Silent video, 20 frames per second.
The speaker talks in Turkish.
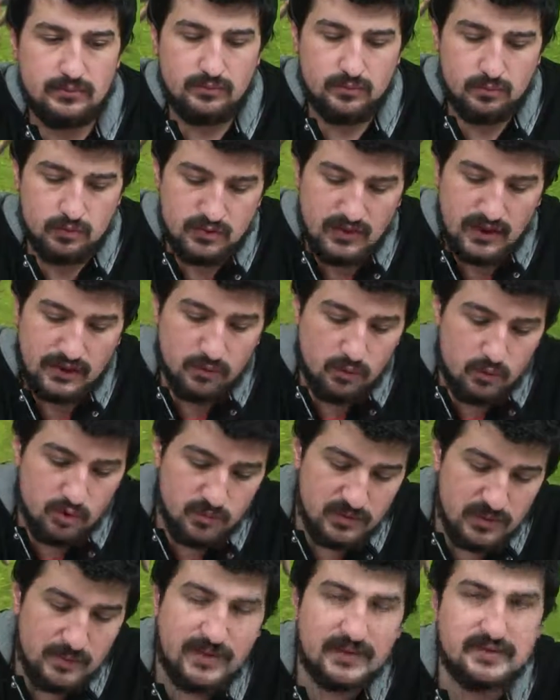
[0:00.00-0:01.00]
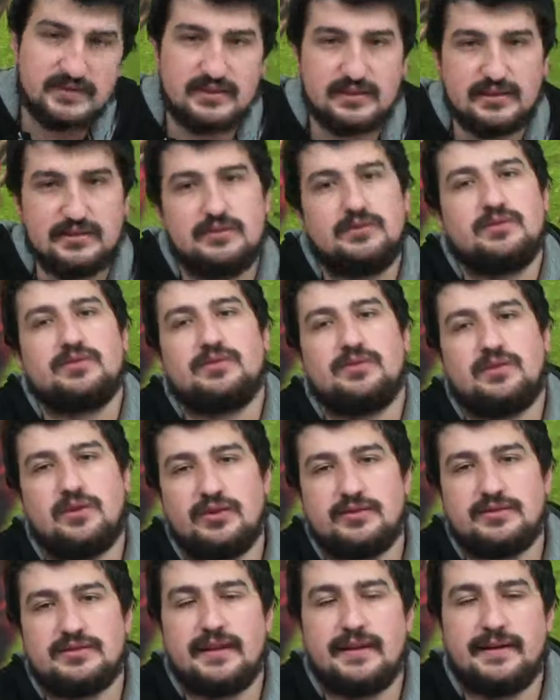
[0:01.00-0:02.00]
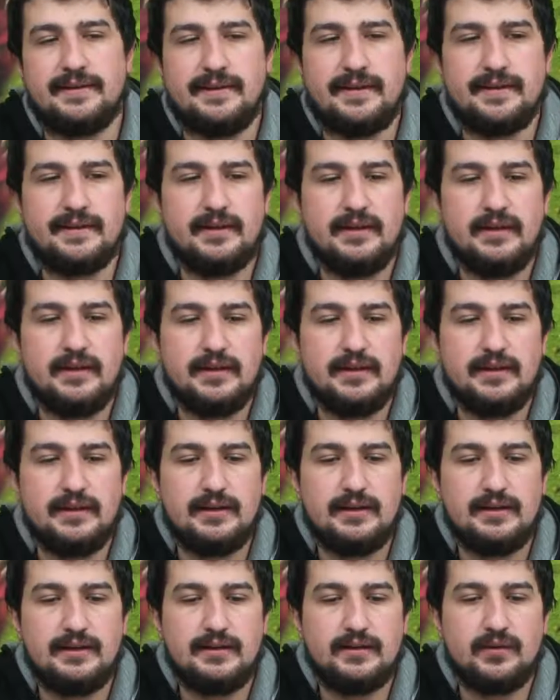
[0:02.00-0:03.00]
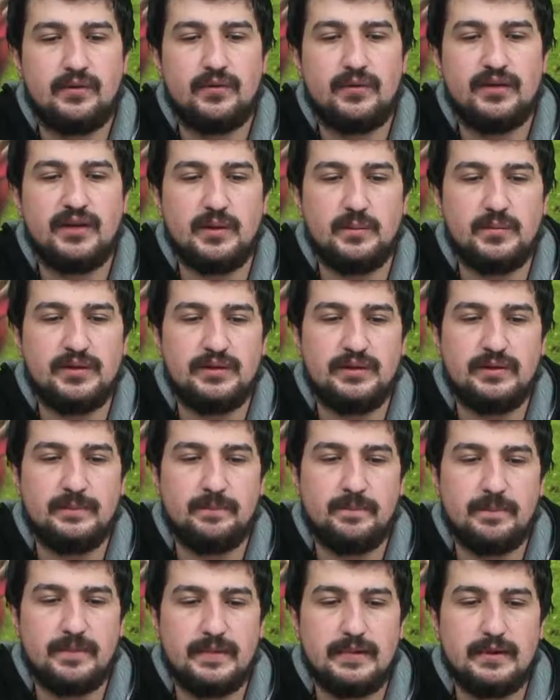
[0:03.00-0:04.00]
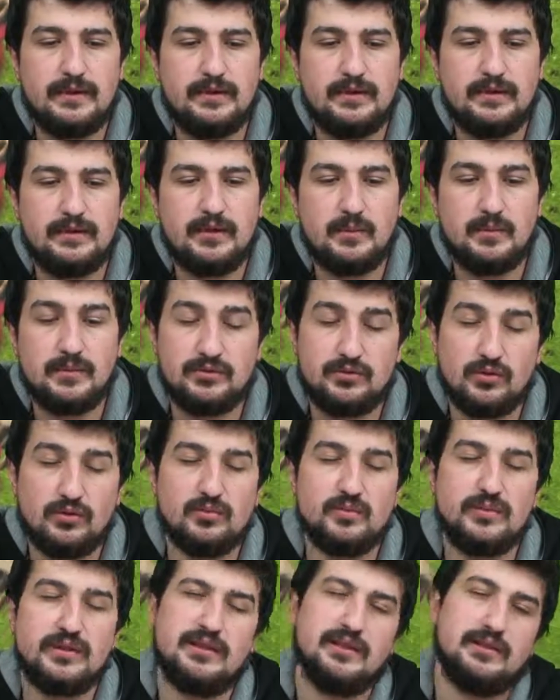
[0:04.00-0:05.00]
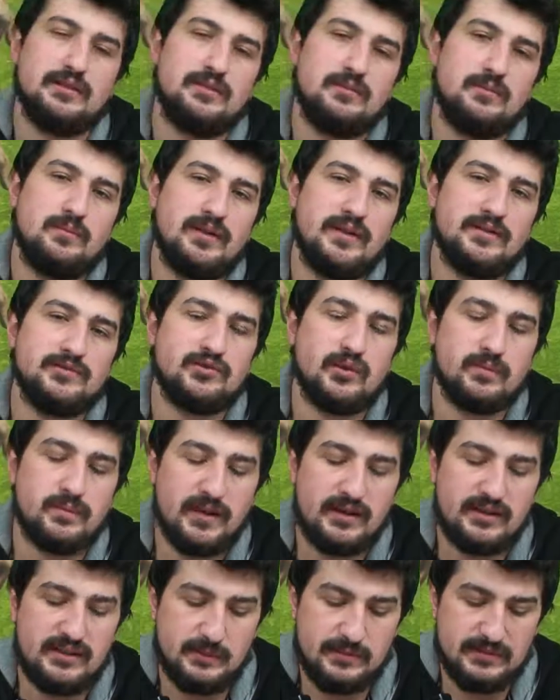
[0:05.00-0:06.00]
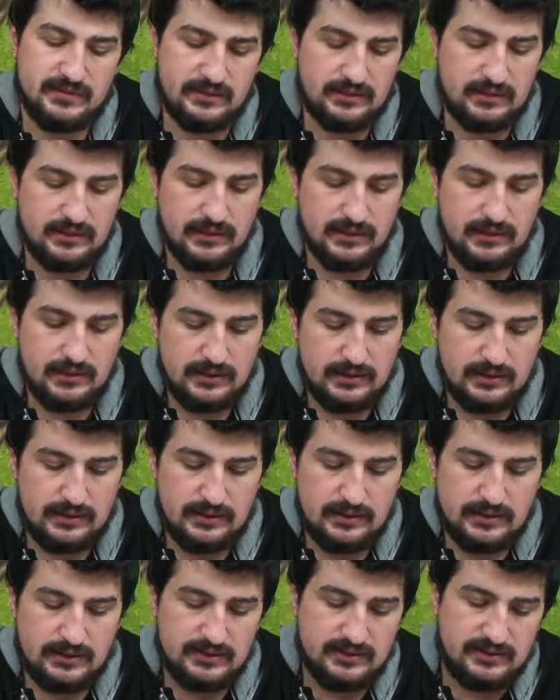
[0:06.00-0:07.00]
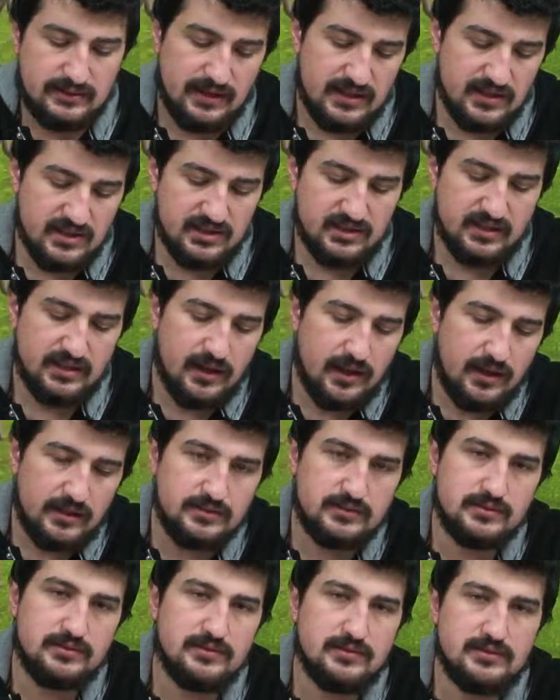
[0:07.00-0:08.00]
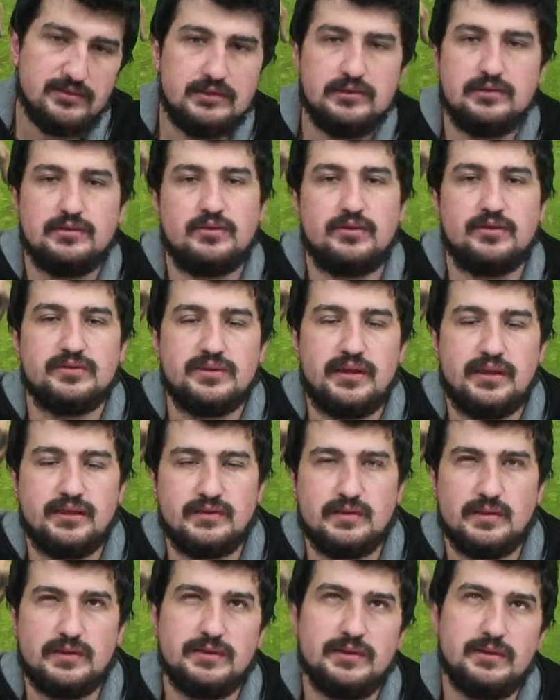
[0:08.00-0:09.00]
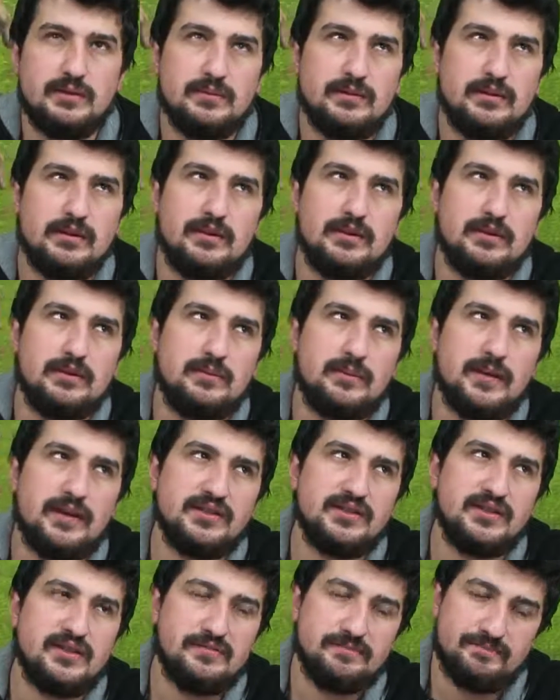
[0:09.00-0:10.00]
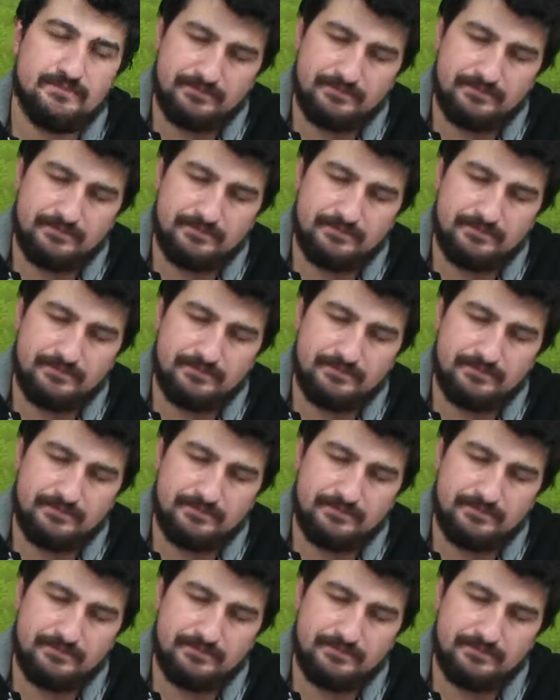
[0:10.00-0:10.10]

bu sefer hücumda biraz sıkıntı gösterdiler. E, Hoffenheim'in hani e, ama solmayı biraz toparlaması, e, hani direncini artırdığının göstergesi ve hani e, bence